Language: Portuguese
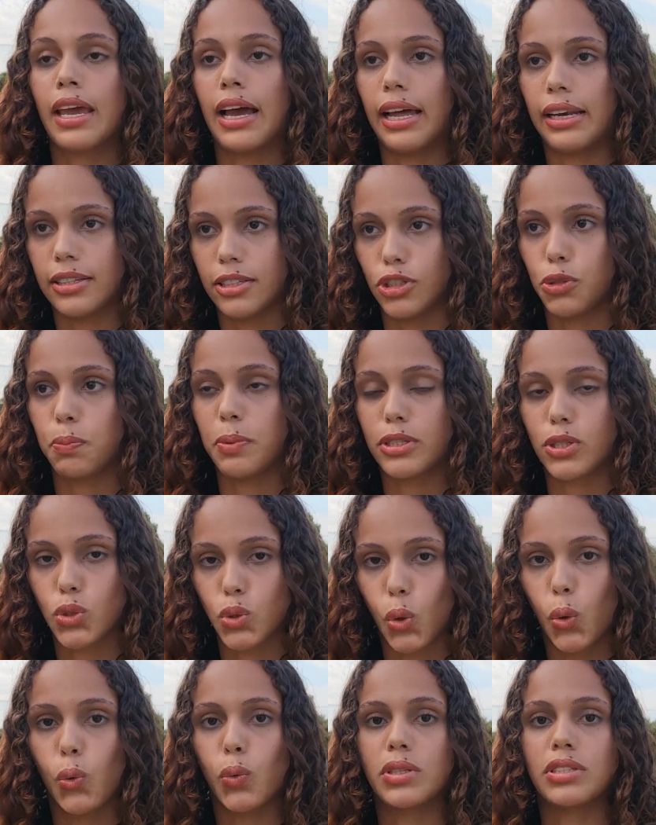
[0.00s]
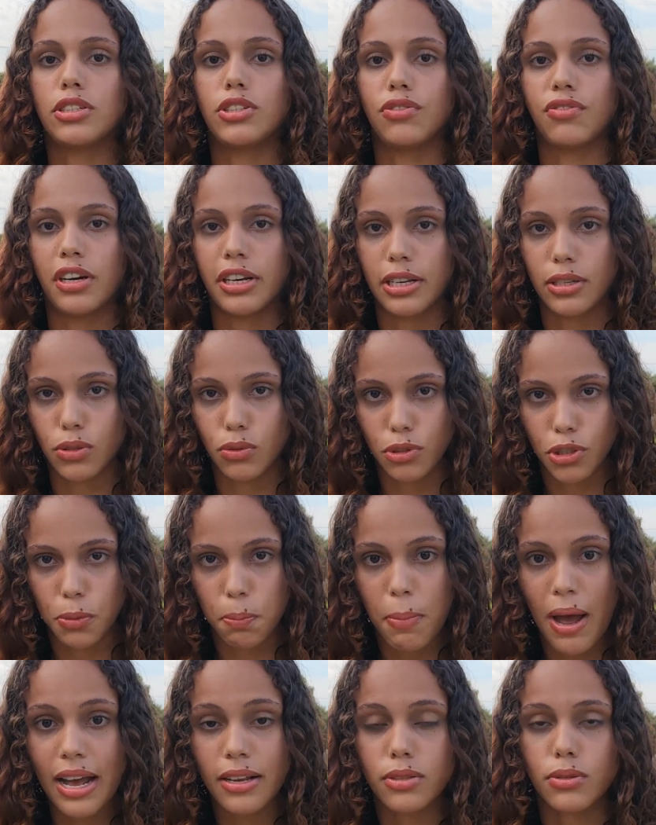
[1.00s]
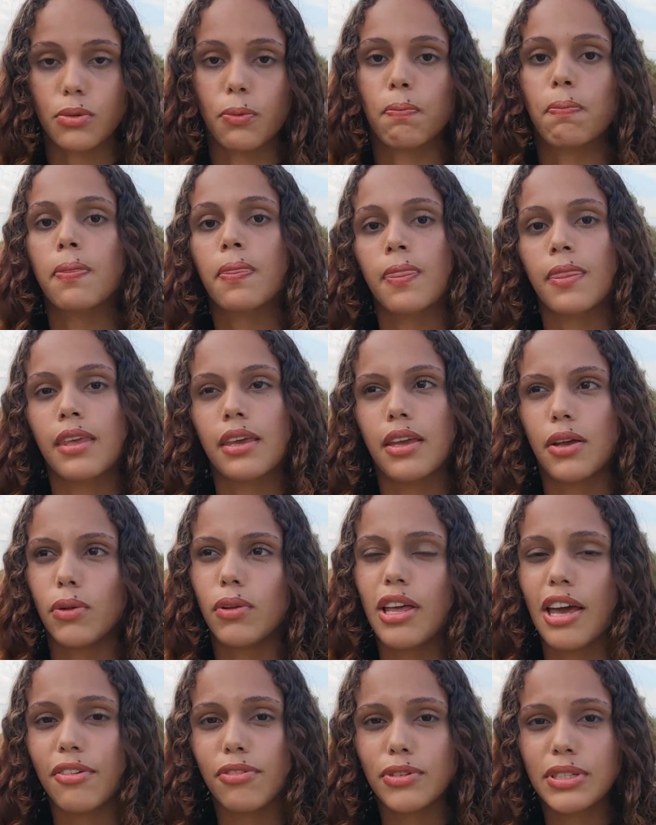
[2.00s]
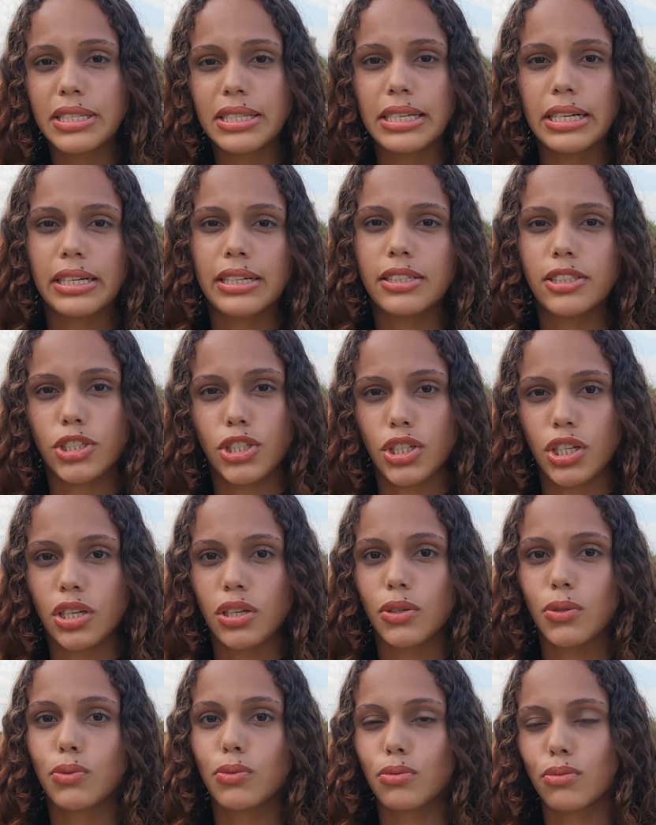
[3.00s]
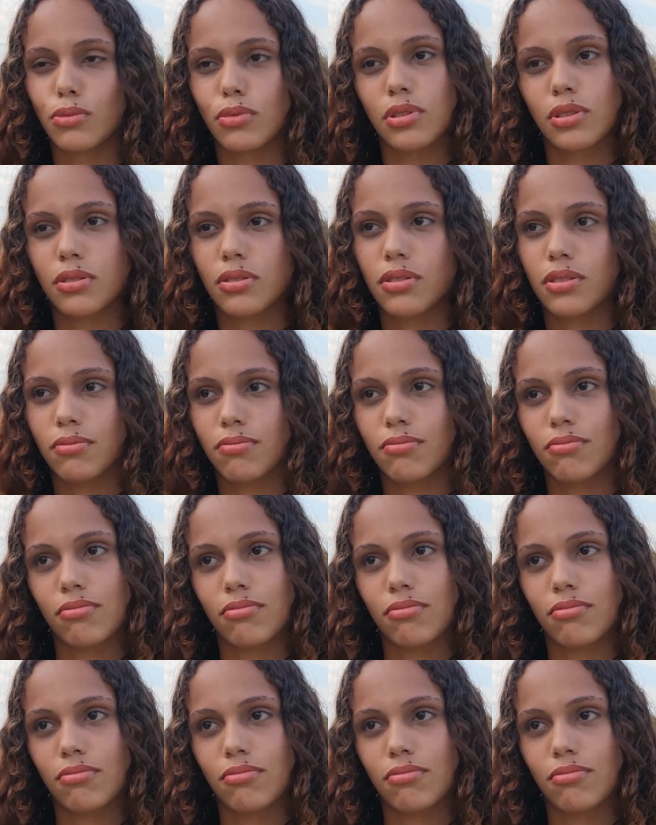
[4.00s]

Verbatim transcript: ali de pessoas e de variações de passo, eu levo em cerca de uns